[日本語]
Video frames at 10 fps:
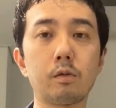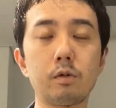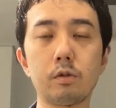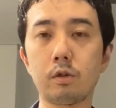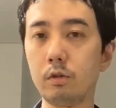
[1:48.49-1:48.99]
そう
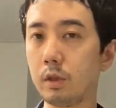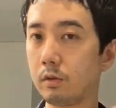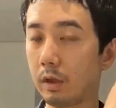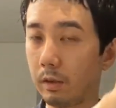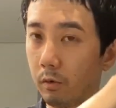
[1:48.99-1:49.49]
いう
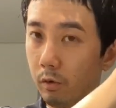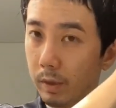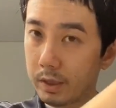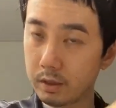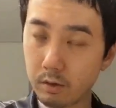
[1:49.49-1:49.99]
キューティクルとかこう
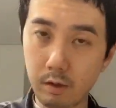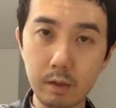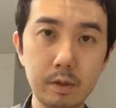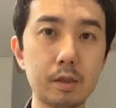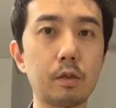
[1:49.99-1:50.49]
摩擦とかはあ
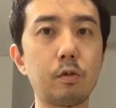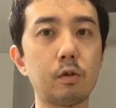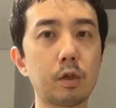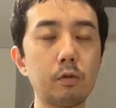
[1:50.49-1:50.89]
りますけど、